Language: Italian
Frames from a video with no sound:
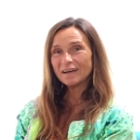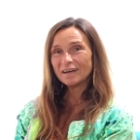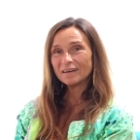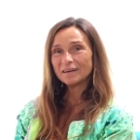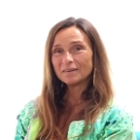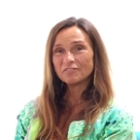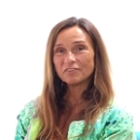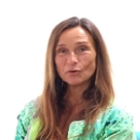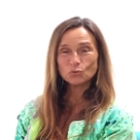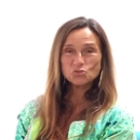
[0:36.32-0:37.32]
a
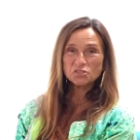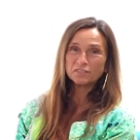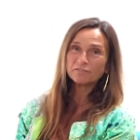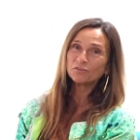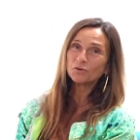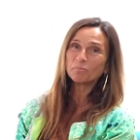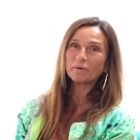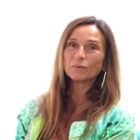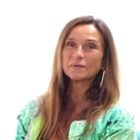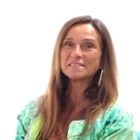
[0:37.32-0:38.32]
Fil Rouge TV
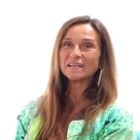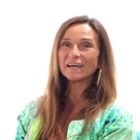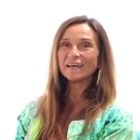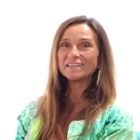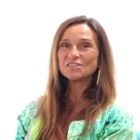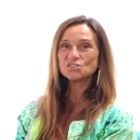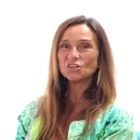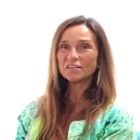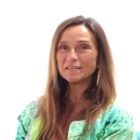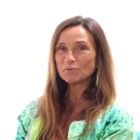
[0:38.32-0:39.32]
per questa
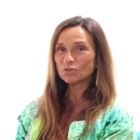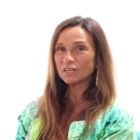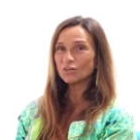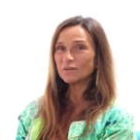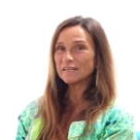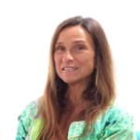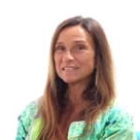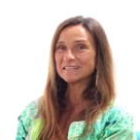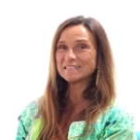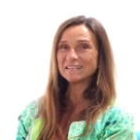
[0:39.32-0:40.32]
edizione di
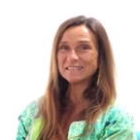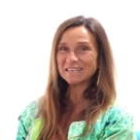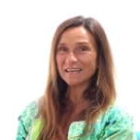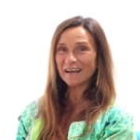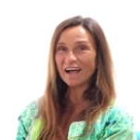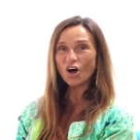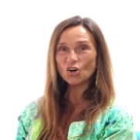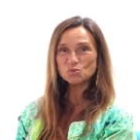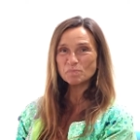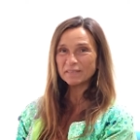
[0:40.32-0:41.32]
protagonisti. Stasera
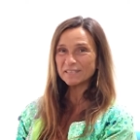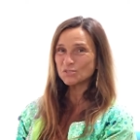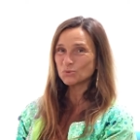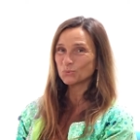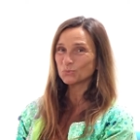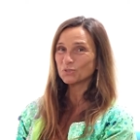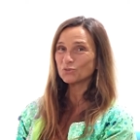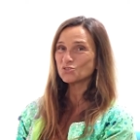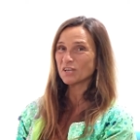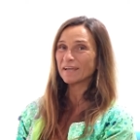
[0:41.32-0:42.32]
ospite in
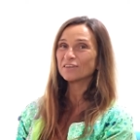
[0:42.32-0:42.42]
studio c'è